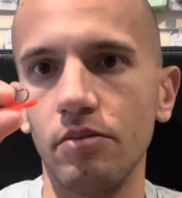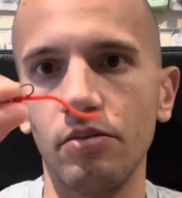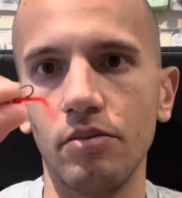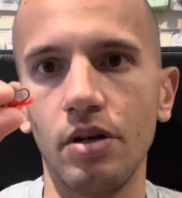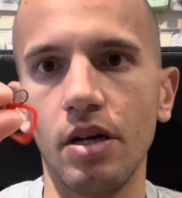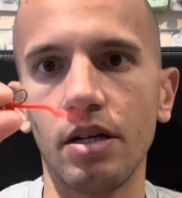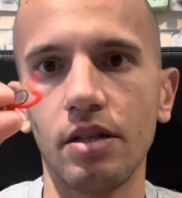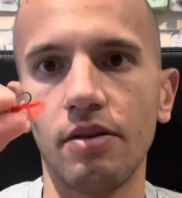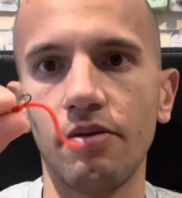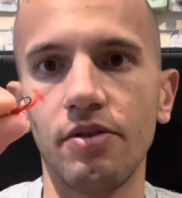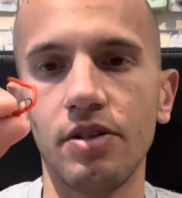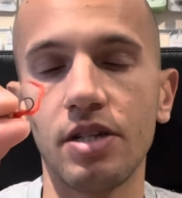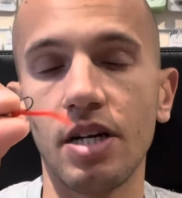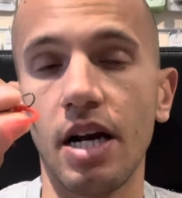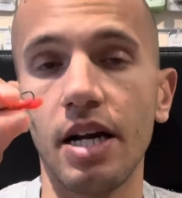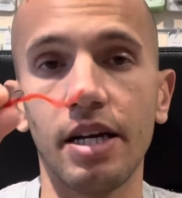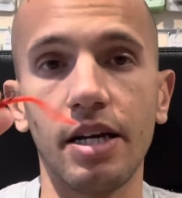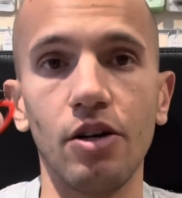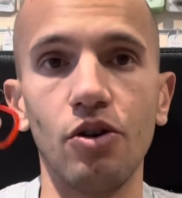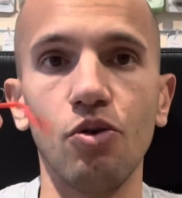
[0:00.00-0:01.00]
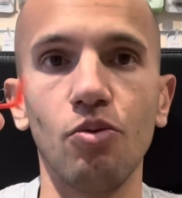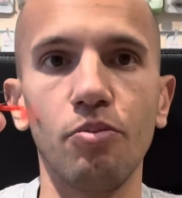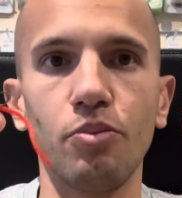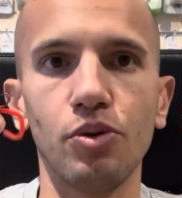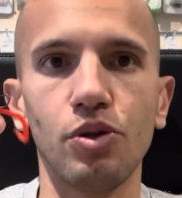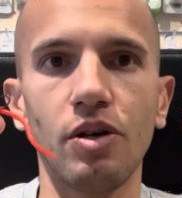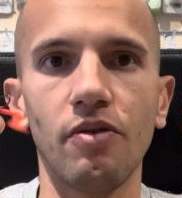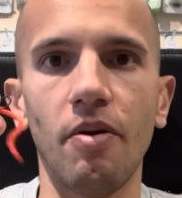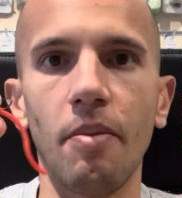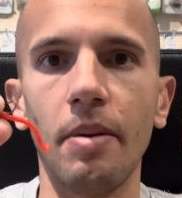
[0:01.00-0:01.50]
un artificiale che non
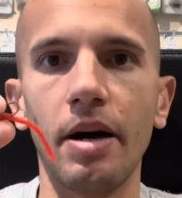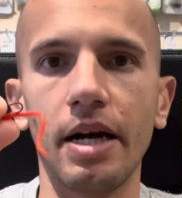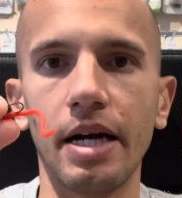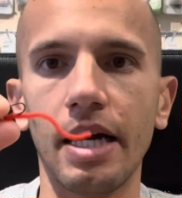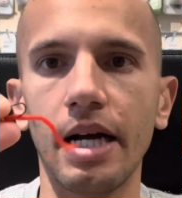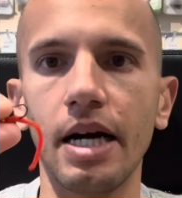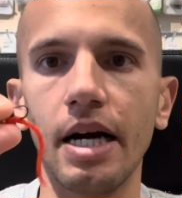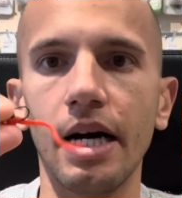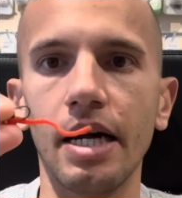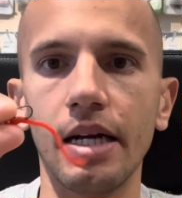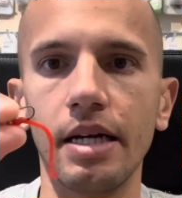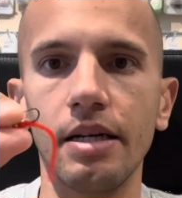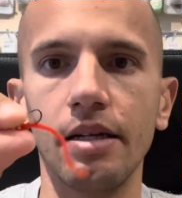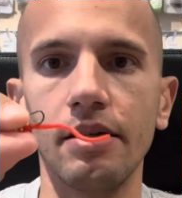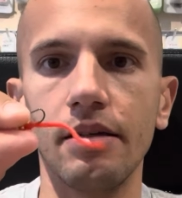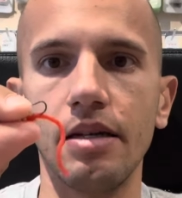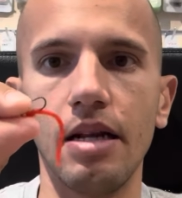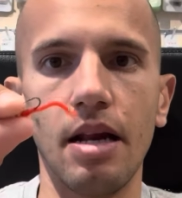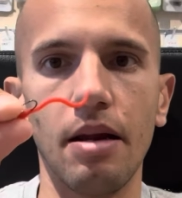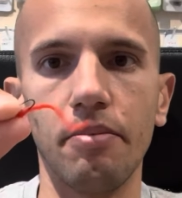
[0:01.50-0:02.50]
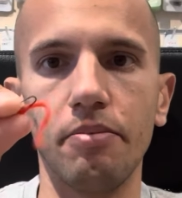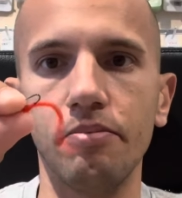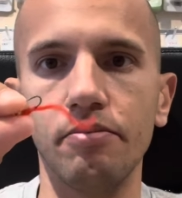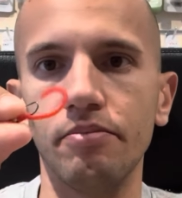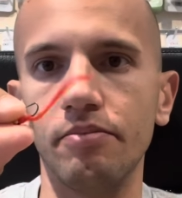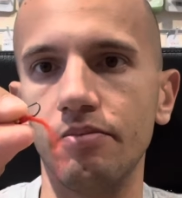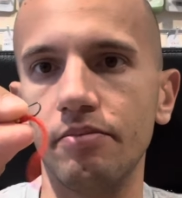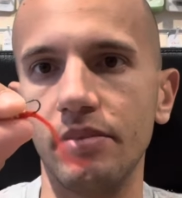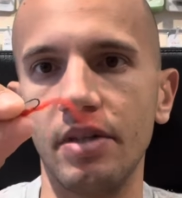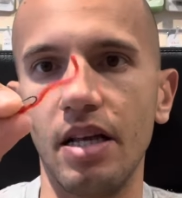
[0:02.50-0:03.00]
poteva mancare nella,
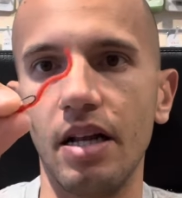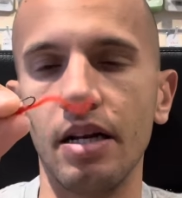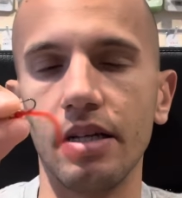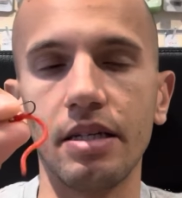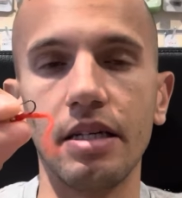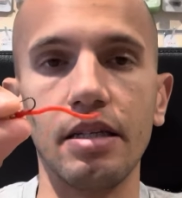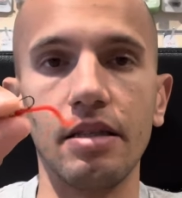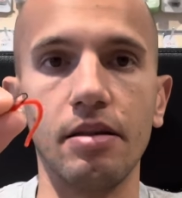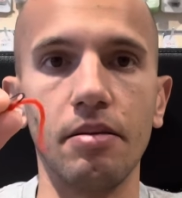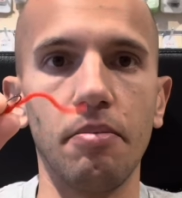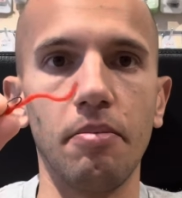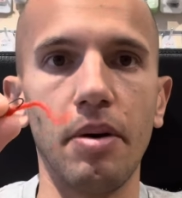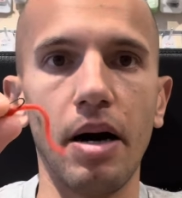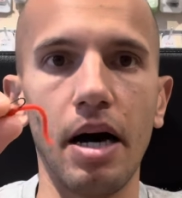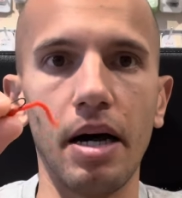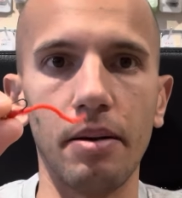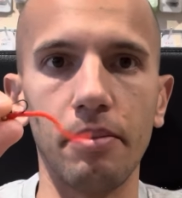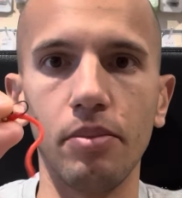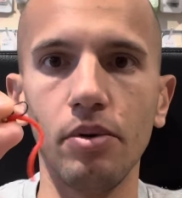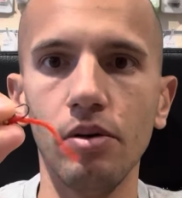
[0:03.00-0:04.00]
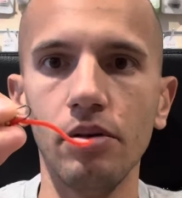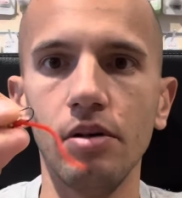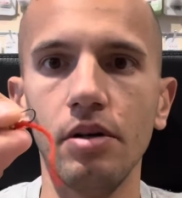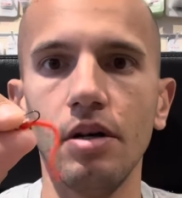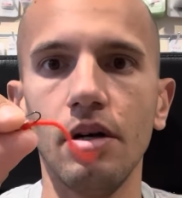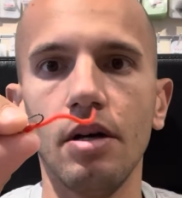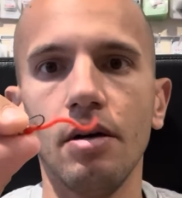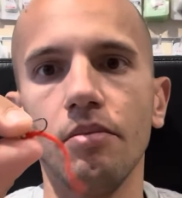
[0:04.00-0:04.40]
nel kit Barbo,